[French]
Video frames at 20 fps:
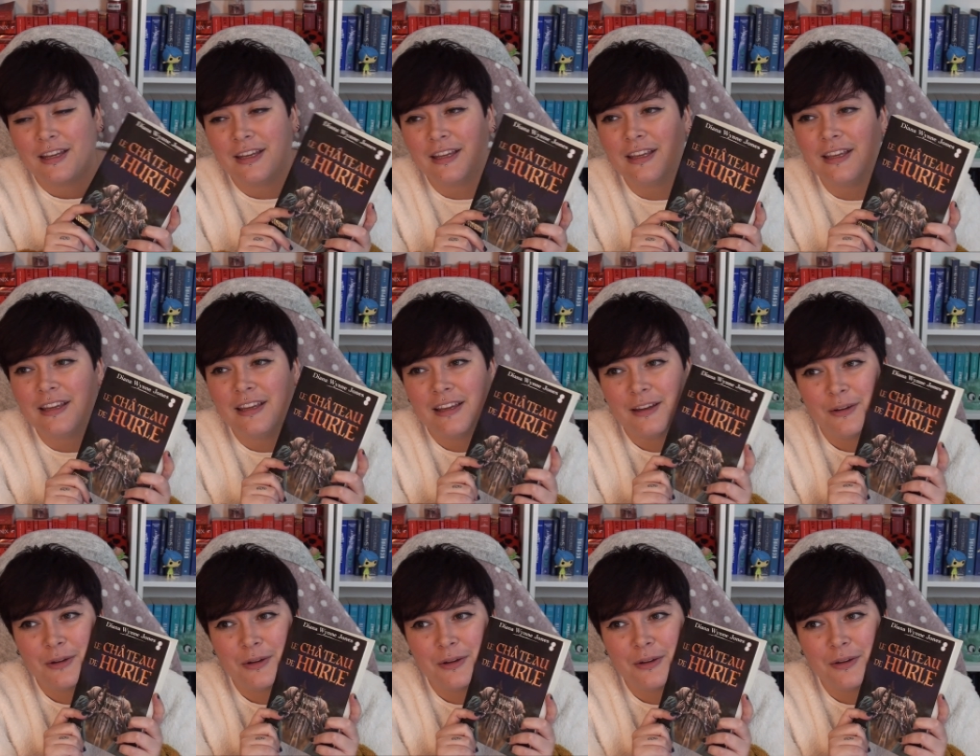et
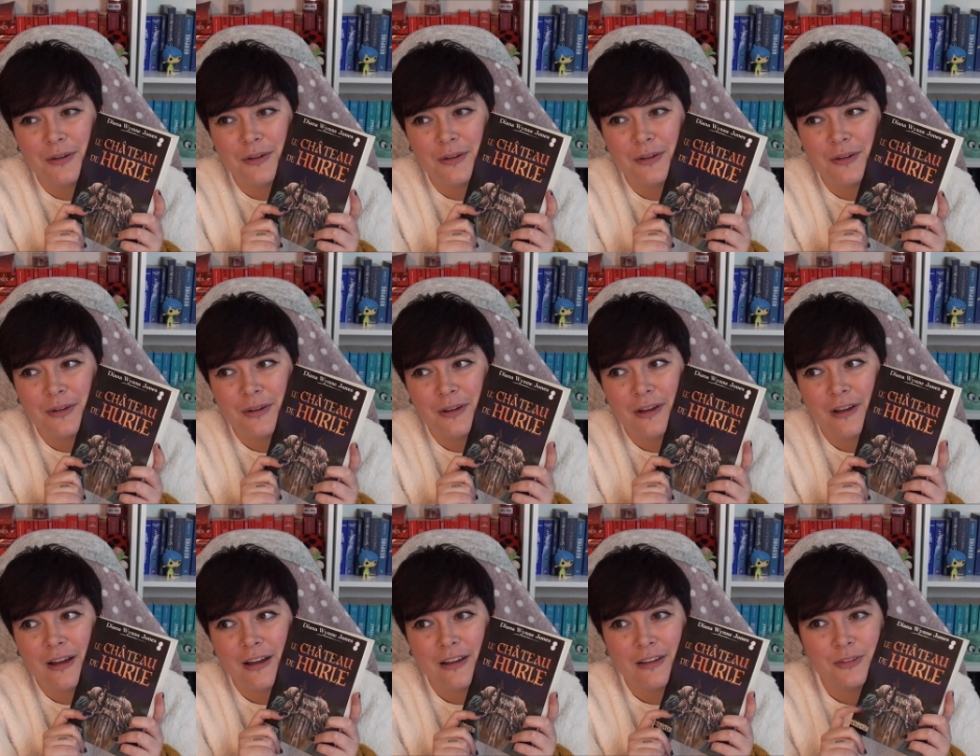
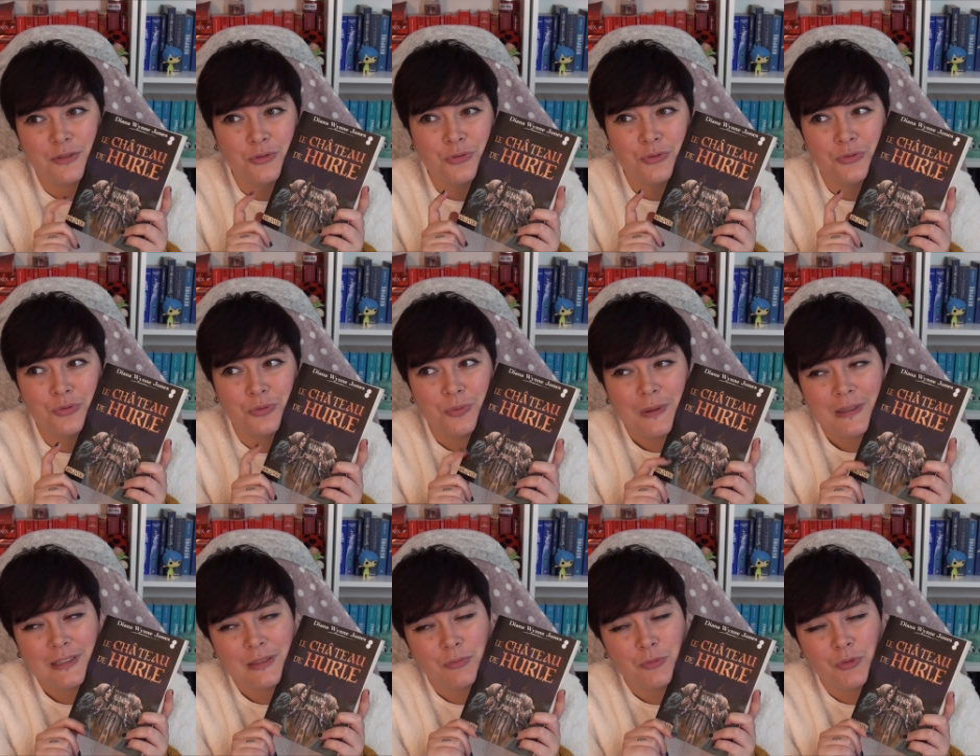euh, du coup
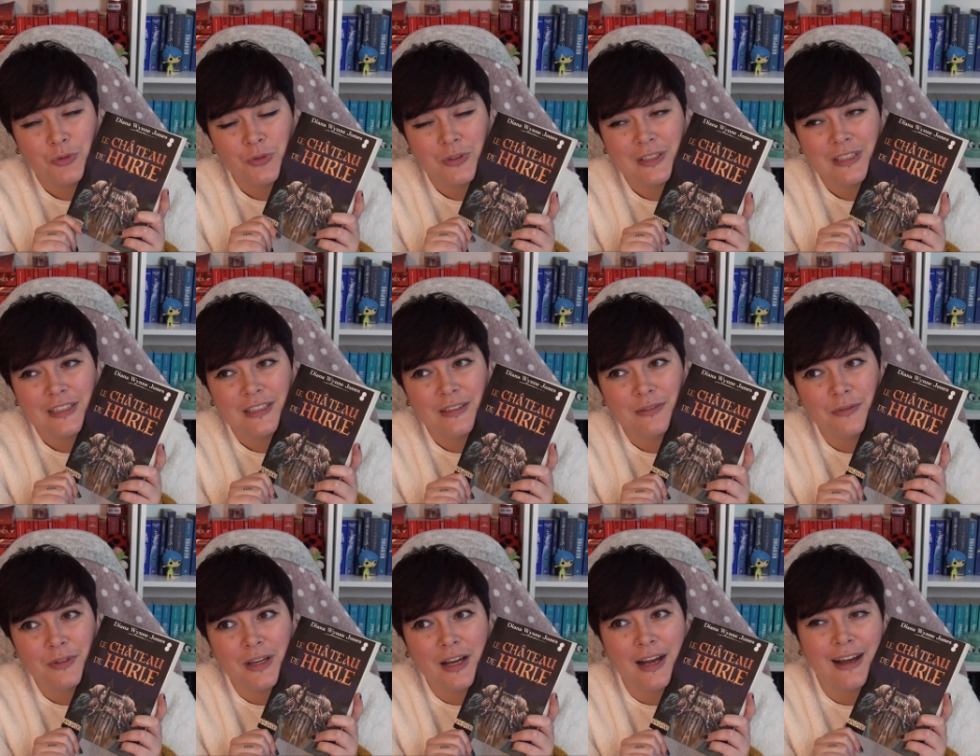Princesse Mononoke
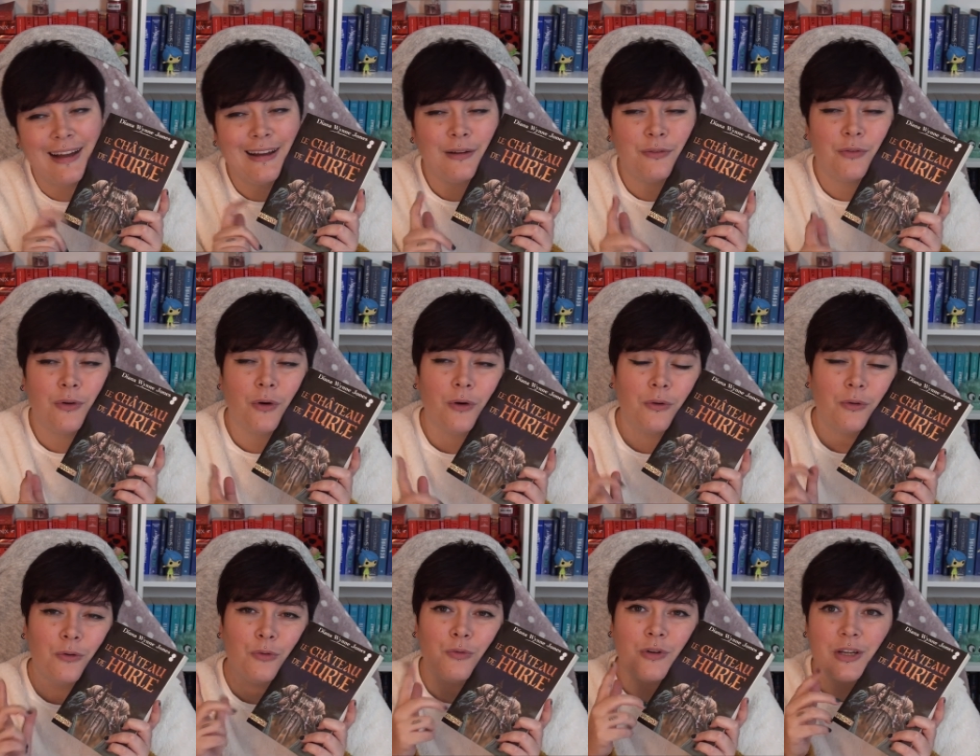qui vient
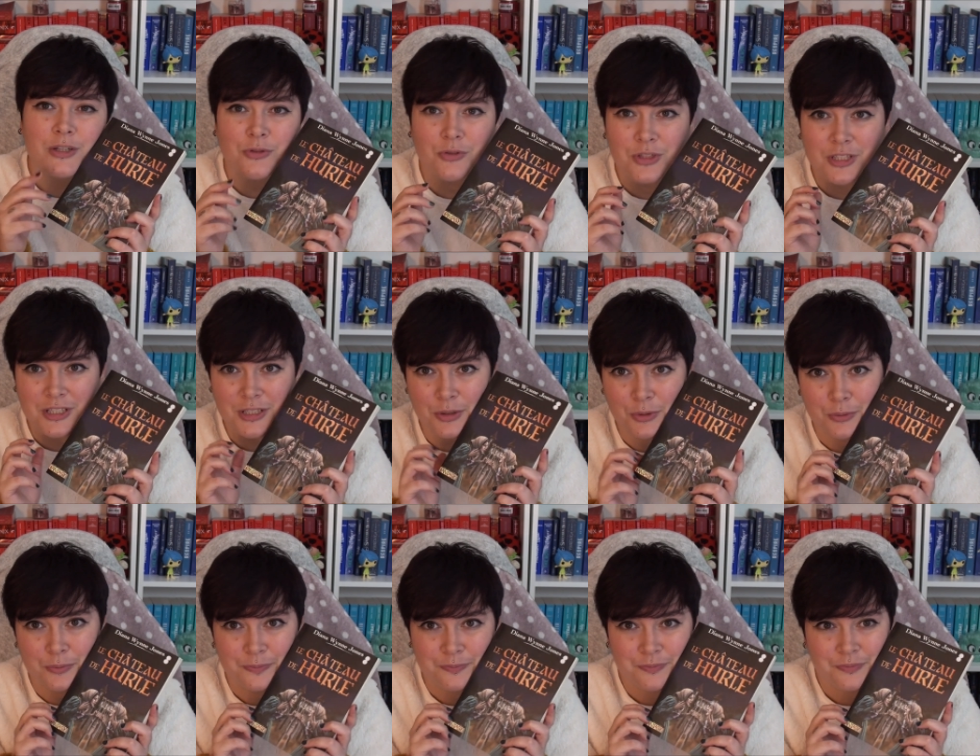avant le voyage de
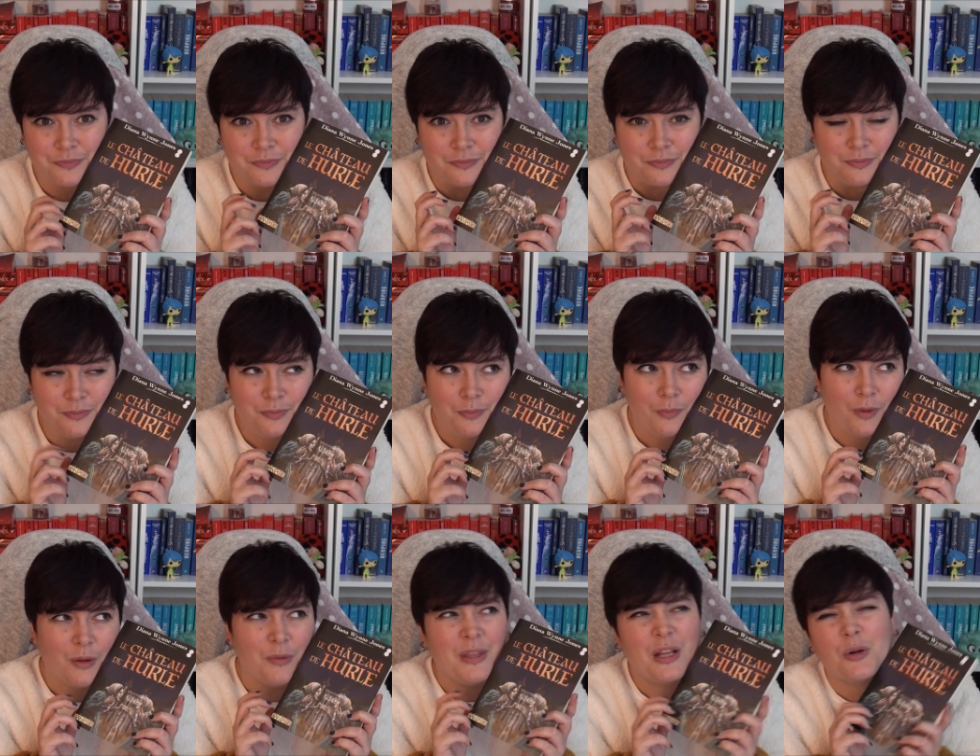Chihiro.
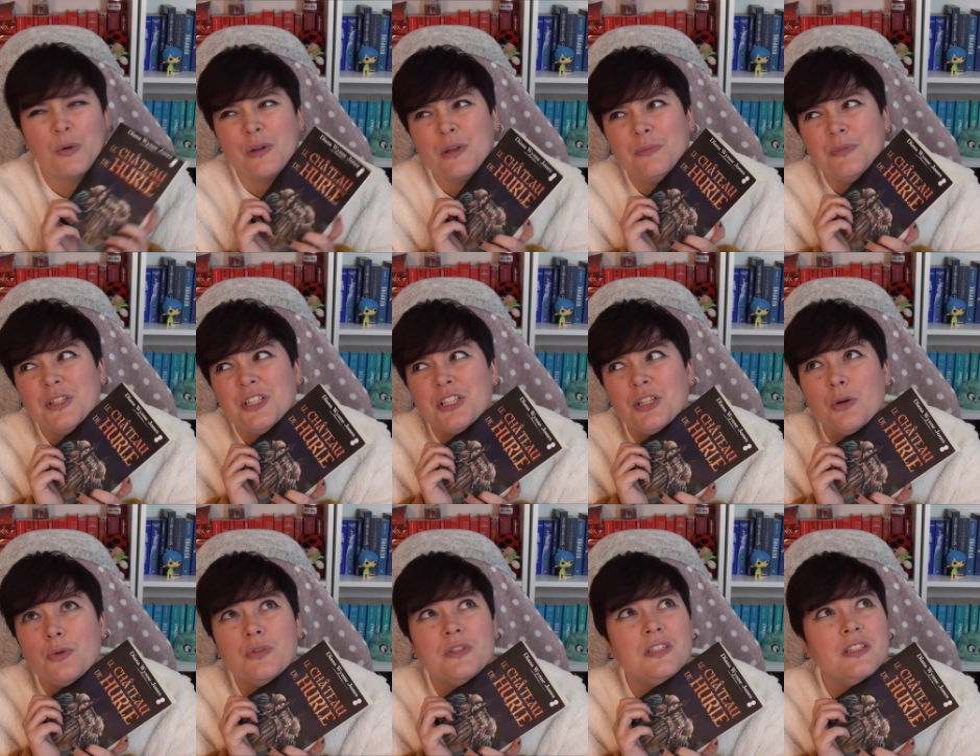Il y a le royaume des
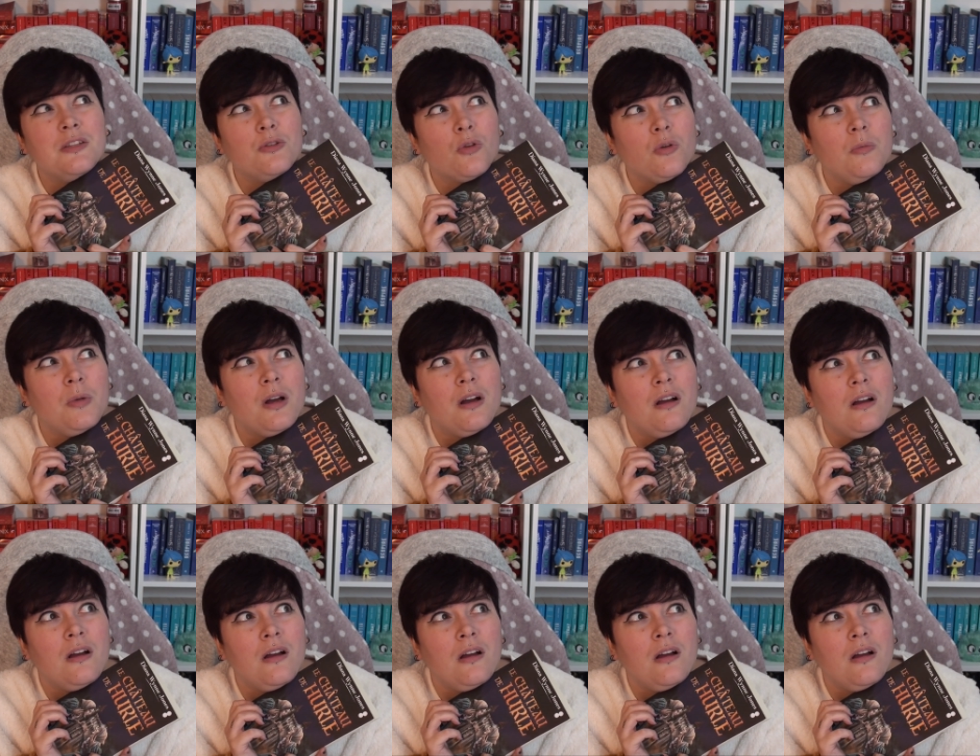chats aussi qui est trop bien.